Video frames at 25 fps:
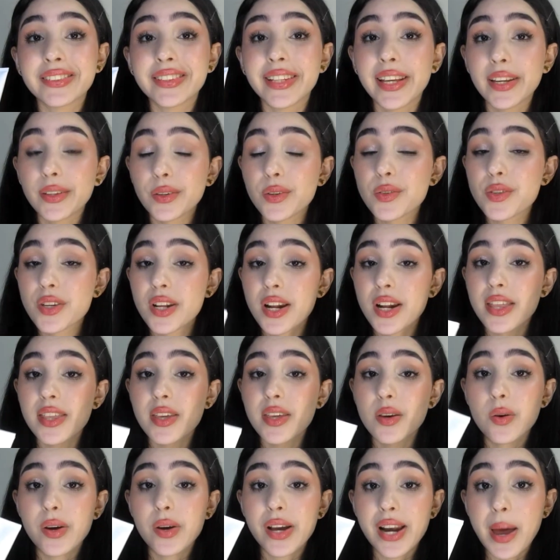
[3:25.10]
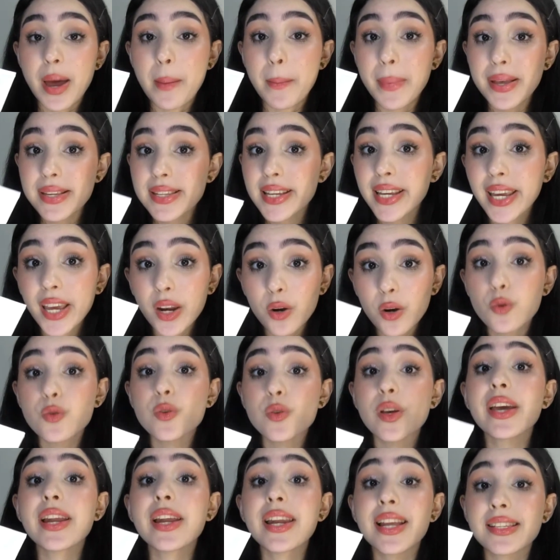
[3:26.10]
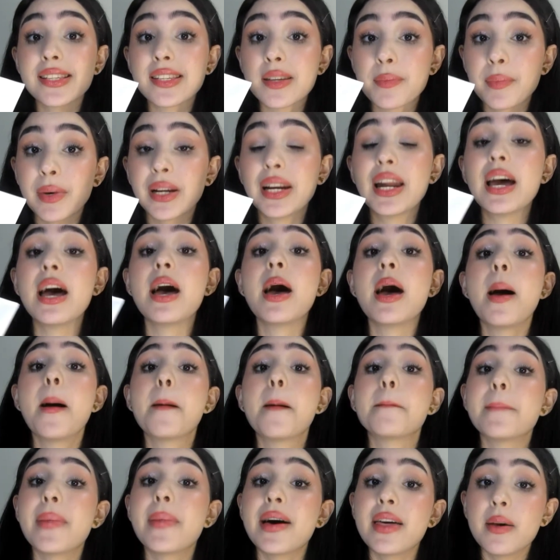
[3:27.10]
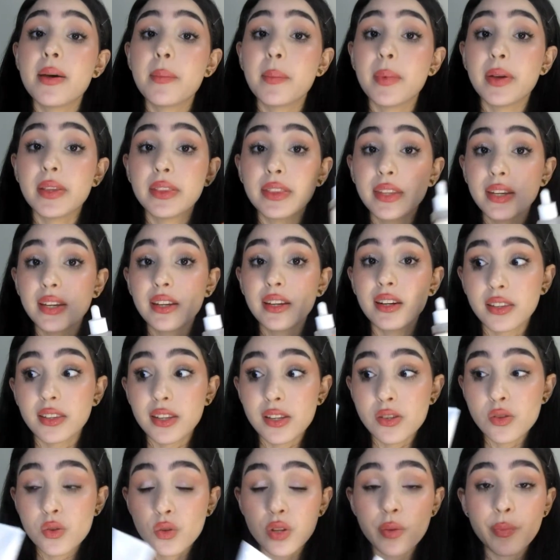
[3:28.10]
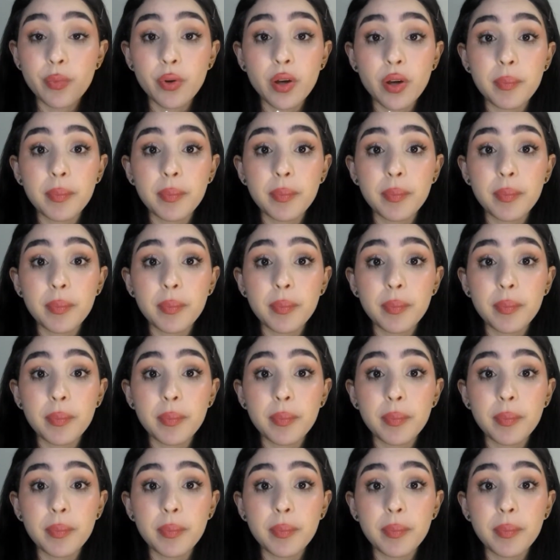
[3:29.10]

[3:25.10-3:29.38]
De esto sí les digo que las veces que lo usen en la semana va a depender de su tipo de